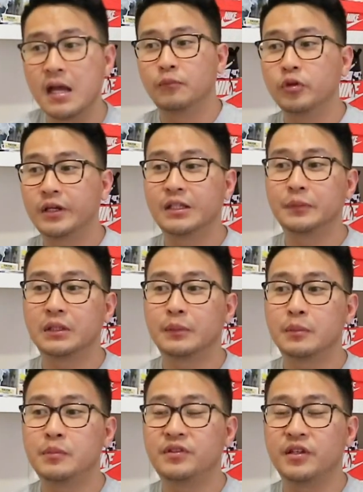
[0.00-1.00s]
mungkin
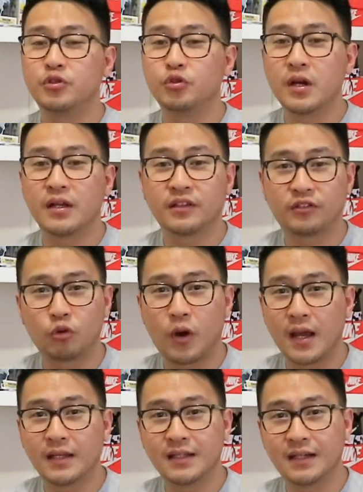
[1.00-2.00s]
teman-teman bisa juga
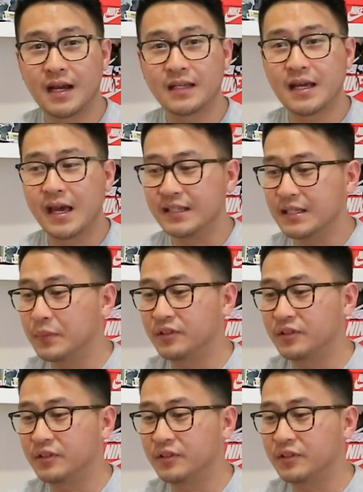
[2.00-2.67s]
nyesuaiin dengan gayanya